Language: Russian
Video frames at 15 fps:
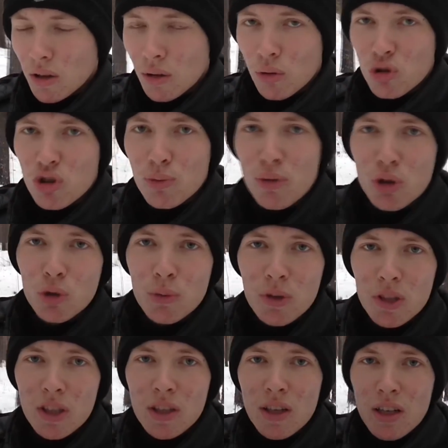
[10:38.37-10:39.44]
Лучше
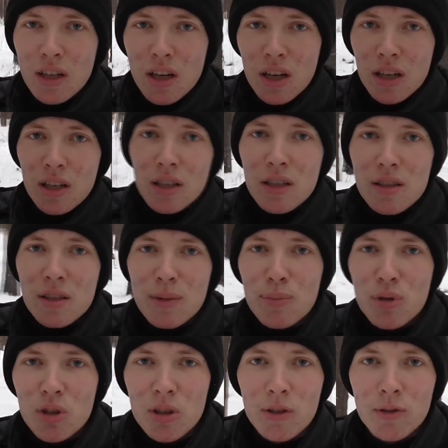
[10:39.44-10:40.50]
придумайте, как
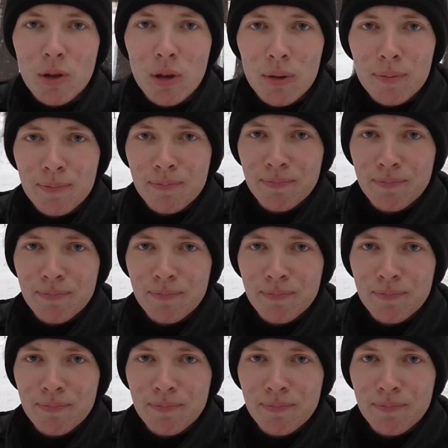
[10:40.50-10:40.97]
растопить его.